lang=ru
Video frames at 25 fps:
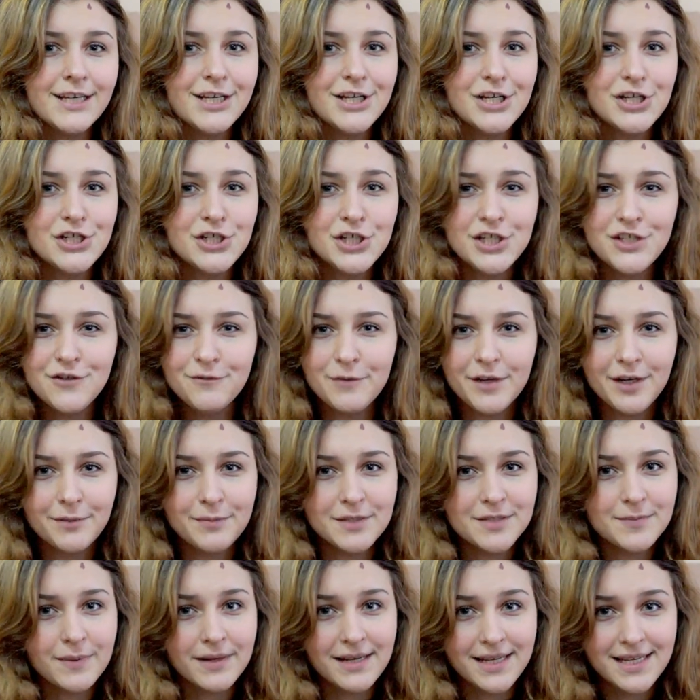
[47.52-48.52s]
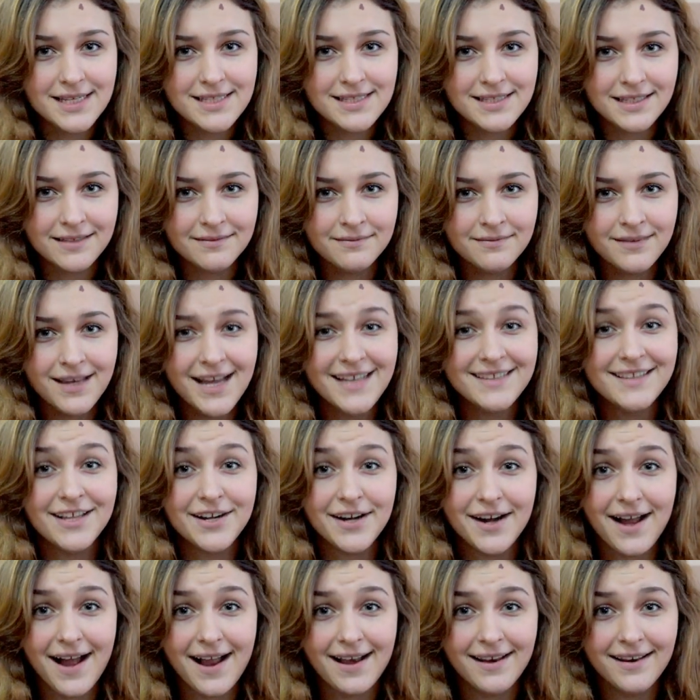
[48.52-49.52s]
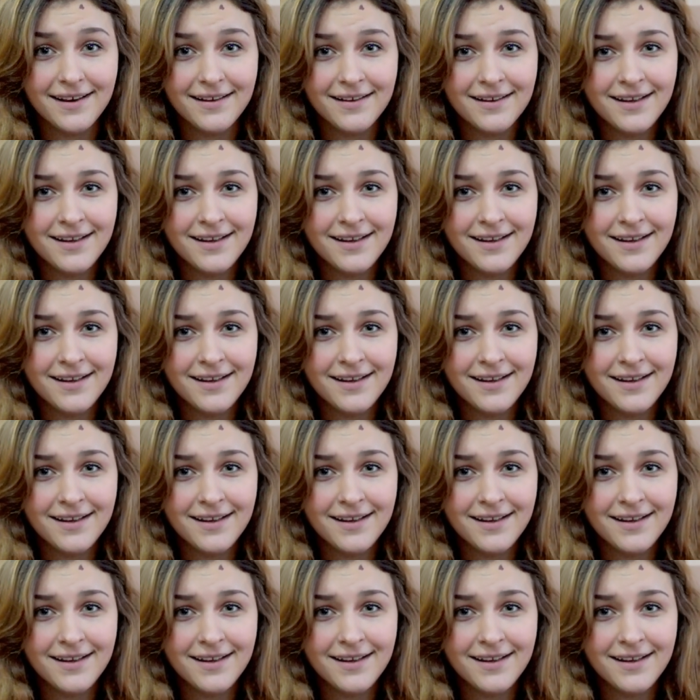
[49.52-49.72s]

Жить в мире без болезней – это реально.